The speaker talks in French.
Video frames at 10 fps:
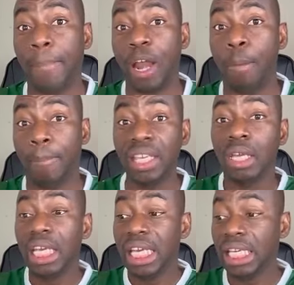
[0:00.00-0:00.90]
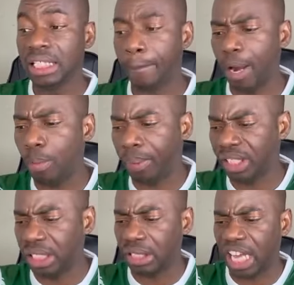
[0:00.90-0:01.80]
pas le pays, ils n'aiment pas le
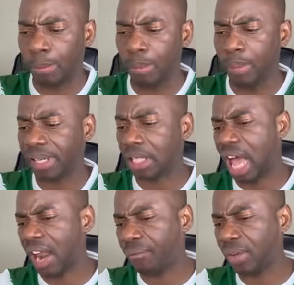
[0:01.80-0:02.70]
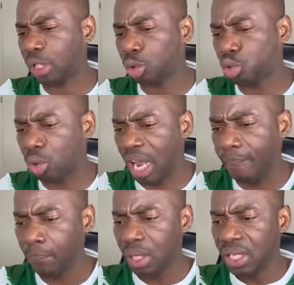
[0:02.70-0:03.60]
président de la République. Parce qu'à la fin de tout
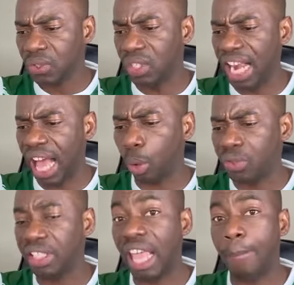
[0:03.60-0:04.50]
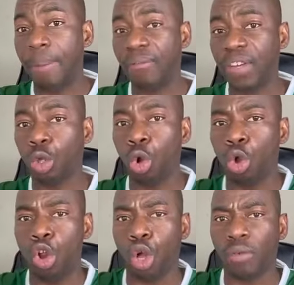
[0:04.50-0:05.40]
cela, si la réussite est parfaite,
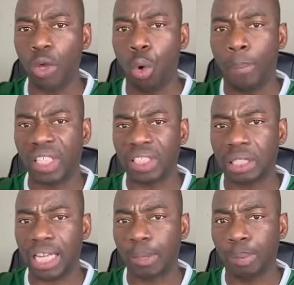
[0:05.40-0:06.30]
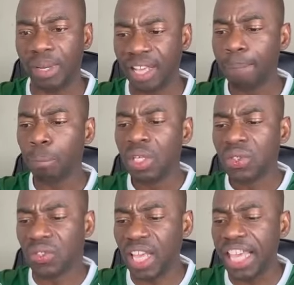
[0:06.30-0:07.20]
l'honneur revient au président de la République.
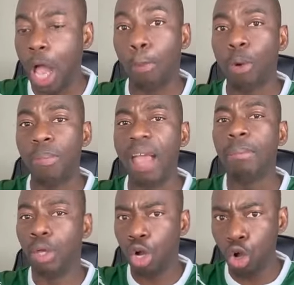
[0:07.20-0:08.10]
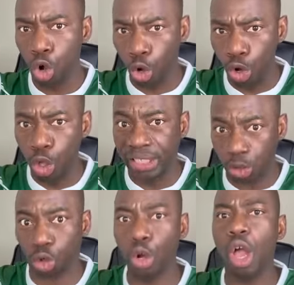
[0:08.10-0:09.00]
S'il y a un problème, le
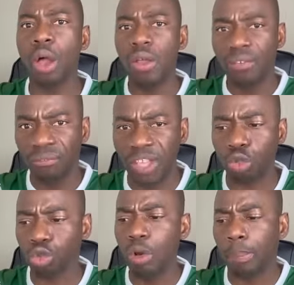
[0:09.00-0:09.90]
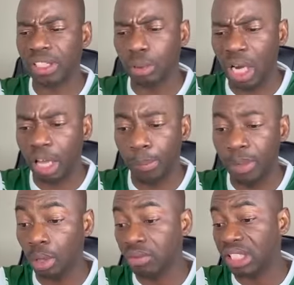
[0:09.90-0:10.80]
déshonneur vient sur le président de la
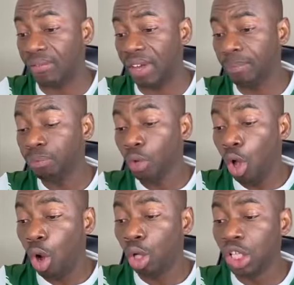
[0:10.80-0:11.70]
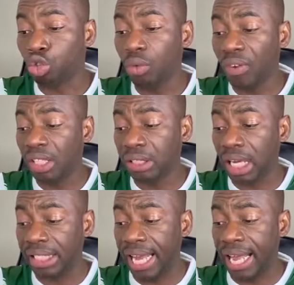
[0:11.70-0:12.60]
République. Donc vous savez, on dit souvent, dans,
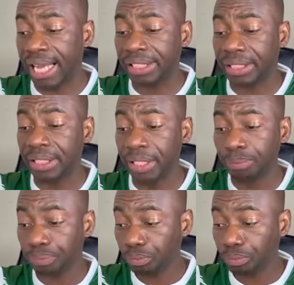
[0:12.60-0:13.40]
il y a un langage qui dit,